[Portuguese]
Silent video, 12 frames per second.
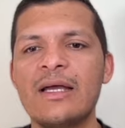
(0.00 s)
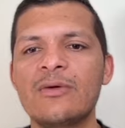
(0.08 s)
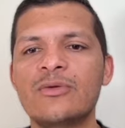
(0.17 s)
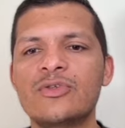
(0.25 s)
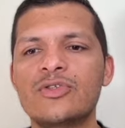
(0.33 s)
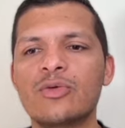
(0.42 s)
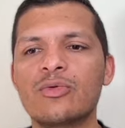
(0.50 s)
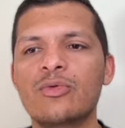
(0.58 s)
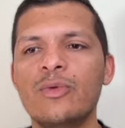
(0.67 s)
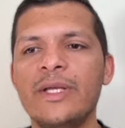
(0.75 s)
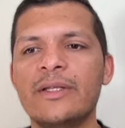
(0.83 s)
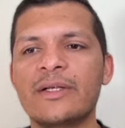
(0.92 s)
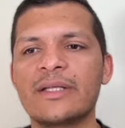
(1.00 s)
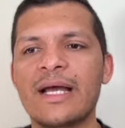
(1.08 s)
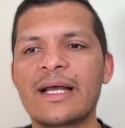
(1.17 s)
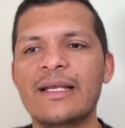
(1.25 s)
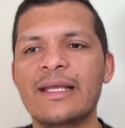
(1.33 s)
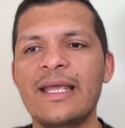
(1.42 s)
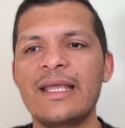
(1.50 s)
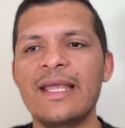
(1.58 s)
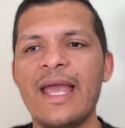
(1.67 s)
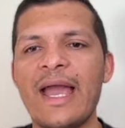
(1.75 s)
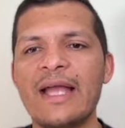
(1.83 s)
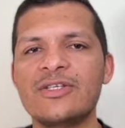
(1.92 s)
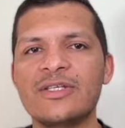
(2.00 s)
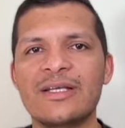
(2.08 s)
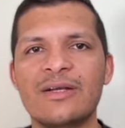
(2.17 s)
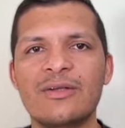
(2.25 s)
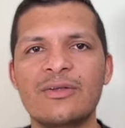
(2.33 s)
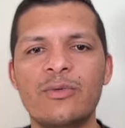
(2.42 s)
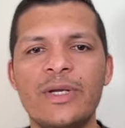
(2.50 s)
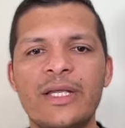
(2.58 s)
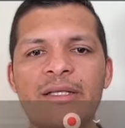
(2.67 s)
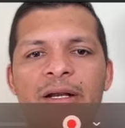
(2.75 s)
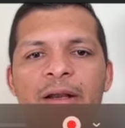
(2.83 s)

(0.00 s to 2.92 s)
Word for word: o seu Twitter, tá? Clique em Add Twitter,